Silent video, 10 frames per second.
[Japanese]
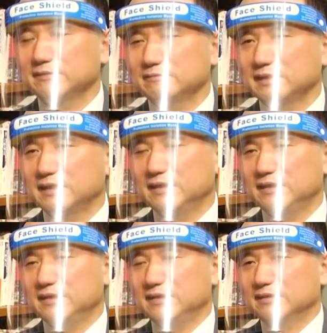のは
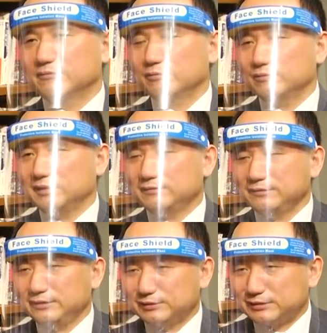
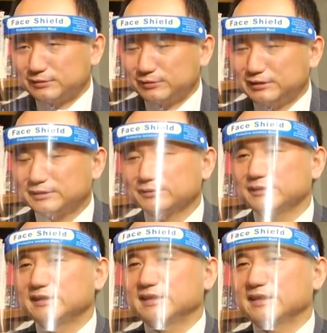コロナウイルスのいち種
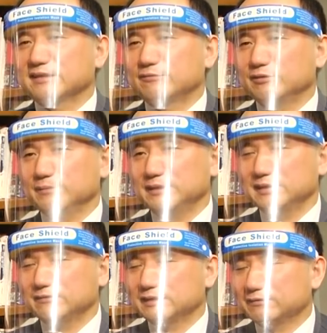類がこれま
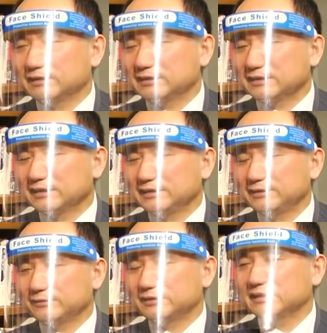で我々が
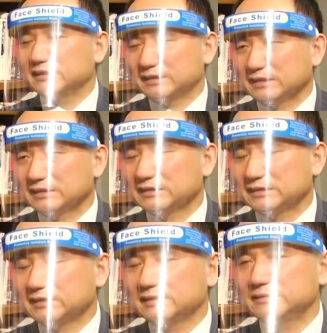研究してきた知っ
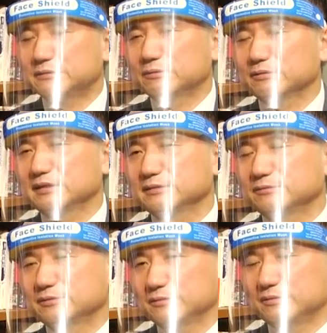ているコロナ
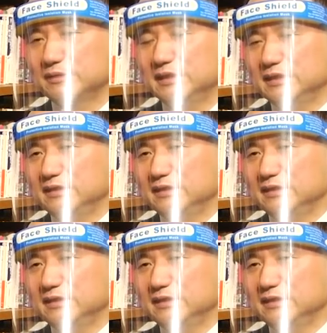属と